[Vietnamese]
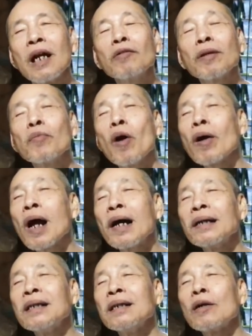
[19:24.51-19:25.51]
nó tâm độ
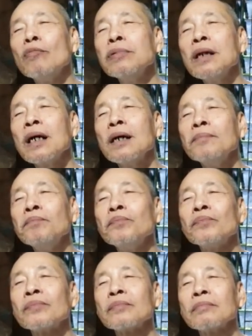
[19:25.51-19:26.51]
đời thì cũng là
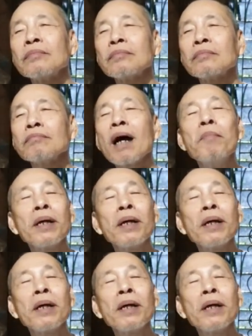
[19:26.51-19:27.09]
ba